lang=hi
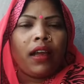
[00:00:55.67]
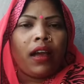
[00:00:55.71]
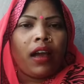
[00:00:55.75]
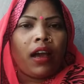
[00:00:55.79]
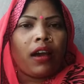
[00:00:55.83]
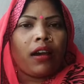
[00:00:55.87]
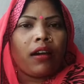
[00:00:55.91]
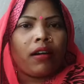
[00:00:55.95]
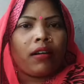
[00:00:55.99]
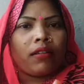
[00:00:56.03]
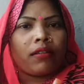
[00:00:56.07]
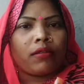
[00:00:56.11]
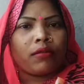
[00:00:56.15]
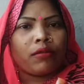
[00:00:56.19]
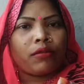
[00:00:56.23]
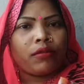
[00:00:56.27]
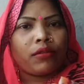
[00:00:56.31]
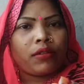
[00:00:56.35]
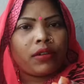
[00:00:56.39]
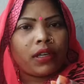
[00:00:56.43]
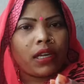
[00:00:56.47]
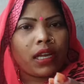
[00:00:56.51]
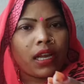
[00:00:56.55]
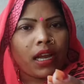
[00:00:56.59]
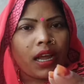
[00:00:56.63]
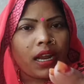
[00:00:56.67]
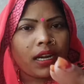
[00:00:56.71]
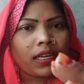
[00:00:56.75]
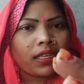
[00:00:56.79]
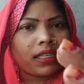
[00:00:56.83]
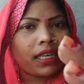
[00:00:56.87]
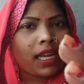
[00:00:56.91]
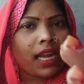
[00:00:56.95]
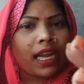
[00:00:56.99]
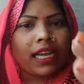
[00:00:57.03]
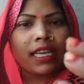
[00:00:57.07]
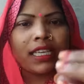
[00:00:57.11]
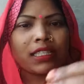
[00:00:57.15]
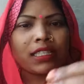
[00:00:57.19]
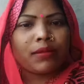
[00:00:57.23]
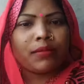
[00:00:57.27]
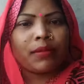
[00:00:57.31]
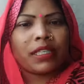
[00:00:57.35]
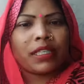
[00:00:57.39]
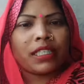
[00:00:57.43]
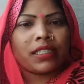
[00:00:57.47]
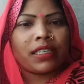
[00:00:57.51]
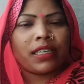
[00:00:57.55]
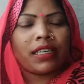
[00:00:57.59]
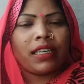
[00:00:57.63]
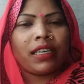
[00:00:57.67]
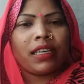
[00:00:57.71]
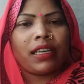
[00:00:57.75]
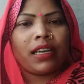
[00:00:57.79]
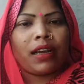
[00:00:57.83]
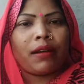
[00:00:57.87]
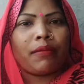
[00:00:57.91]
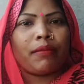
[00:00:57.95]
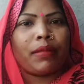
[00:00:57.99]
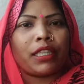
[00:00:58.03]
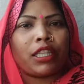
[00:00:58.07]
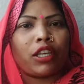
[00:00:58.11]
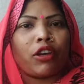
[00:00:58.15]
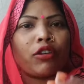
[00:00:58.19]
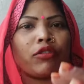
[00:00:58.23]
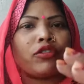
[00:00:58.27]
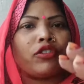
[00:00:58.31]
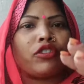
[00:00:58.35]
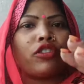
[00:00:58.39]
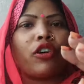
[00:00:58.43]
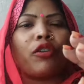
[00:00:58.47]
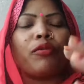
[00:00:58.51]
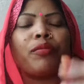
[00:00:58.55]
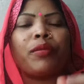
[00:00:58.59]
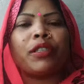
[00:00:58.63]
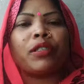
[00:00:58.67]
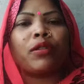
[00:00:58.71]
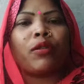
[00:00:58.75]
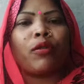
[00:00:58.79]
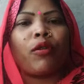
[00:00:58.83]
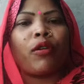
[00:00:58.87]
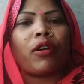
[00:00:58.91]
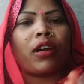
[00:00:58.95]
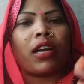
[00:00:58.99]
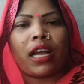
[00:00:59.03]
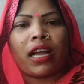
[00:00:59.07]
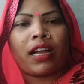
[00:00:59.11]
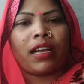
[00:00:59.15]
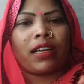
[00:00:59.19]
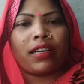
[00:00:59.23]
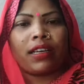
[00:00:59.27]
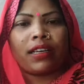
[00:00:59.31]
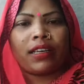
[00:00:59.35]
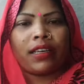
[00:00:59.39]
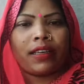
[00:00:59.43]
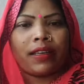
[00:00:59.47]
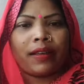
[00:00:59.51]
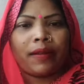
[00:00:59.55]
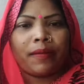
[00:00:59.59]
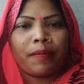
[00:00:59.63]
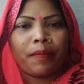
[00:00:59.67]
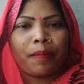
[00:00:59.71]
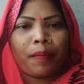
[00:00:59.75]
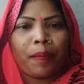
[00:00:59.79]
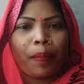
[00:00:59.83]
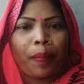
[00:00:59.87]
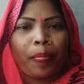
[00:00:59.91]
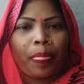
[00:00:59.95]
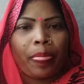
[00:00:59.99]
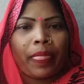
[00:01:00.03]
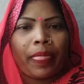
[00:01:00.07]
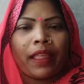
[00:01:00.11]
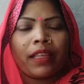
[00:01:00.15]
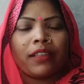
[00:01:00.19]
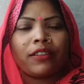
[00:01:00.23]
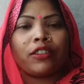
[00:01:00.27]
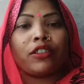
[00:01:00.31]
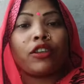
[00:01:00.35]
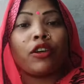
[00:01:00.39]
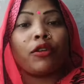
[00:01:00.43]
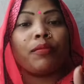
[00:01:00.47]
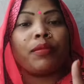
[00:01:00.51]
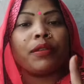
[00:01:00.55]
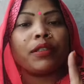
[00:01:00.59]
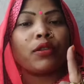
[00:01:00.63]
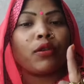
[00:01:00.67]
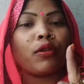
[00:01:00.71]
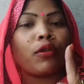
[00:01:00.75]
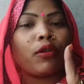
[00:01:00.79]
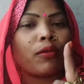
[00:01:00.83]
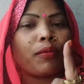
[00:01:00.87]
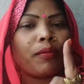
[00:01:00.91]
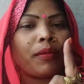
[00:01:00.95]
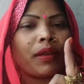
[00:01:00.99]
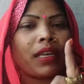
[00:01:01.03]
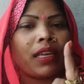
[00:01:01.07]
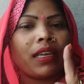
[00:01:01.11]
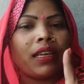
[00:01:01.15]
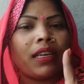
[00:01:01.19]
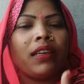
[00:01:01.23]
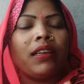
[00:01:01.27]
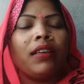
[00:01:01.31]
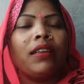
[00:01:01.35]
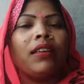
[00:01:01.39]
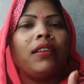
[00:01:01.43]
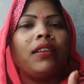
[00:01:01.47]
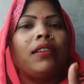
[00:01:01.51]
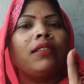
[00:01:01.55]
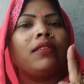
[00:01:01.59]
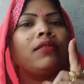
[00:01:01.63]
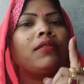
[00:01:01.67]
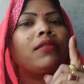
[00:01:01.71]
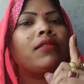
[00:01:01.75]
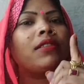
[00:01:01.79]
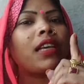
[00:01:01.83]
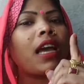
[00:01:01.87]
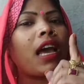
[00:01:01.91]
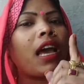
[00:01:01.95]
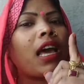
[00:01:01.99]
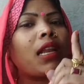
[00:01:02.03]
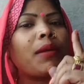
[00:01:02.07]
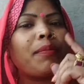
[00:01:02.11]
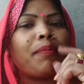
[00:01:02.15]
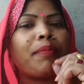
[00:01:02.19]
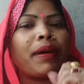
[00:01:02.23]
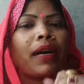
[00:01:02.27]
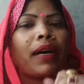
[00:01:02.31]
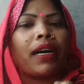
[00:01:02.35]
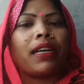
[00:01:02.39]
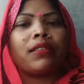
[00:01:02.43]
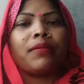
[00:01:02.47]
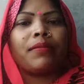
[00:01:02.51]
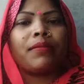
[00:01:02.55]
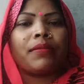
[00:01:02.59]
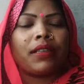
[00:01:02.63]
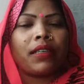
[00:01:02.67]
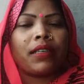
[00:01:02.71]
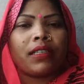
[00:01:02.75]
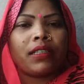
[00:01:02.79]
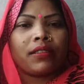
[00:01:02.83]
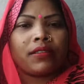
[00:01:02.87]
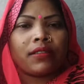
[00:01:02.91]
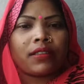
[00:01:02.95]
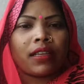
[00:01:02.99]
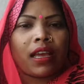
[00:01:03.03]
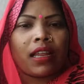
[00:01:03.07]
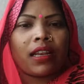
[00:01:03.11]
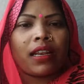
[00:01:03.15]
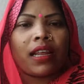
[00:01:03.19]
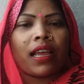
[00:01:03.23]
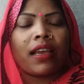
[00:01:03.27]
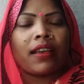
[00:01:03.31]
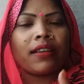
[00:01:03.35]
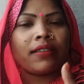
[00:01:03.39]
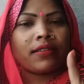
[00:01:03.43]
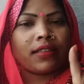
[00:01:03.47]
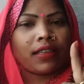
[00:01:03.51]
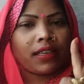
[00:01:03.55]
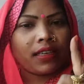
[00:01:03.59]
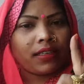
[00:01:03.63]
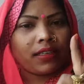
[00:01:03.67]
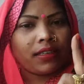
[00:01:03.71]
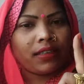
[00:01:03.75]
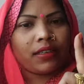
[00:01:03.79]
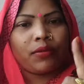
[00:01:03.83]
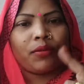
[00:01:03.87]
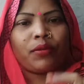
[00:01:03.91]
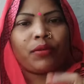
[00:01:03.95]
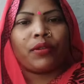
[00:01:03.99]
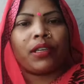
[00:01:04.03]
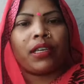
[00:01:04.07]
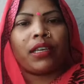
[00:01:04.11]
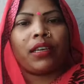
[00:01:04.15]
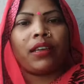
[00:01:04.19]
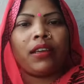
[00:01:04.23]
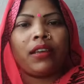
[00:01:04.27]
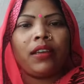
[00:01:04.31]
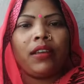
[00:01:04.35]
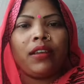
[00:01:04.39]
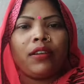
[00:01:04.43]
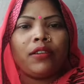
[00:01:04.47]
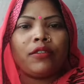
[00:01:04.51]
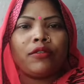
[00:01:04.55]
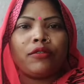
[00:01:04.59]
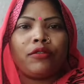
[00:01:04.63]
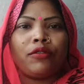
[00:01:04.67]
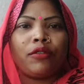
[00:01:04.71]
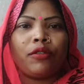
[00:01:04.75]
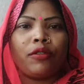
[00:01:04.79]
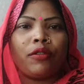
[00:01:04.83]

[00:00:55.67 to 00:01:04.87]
और 28 में से अब बताओ 24 लोग कहाँ गए 24 लोग में चार पांच इंसान ऐसे ही होंगे जो